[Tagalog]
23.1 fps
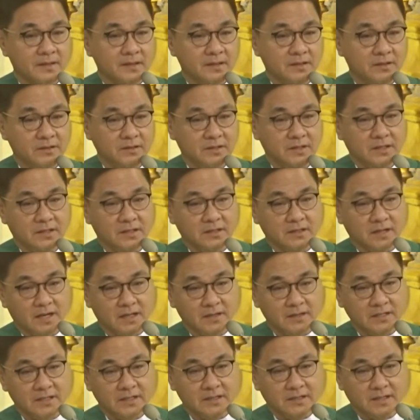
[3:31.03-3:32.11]
Yun din ang
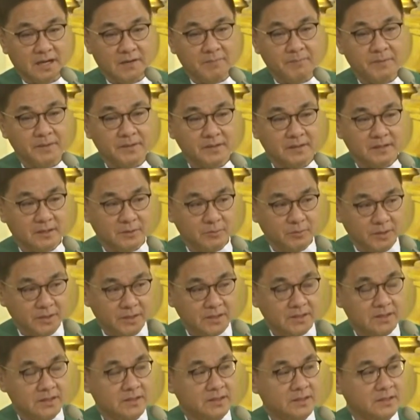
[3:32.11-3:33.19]
ating dapat
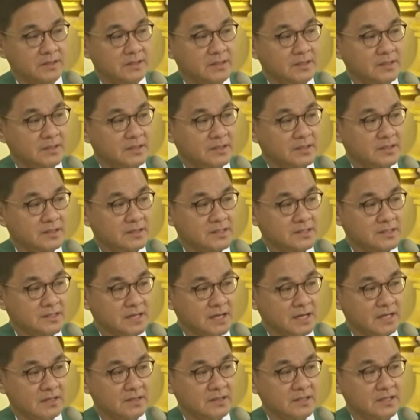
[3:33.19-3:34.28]
gawin
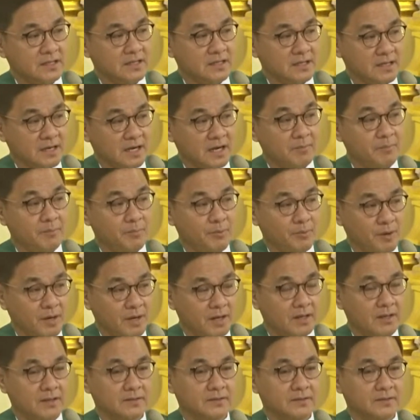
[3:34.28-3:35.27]
sa ating kapwa.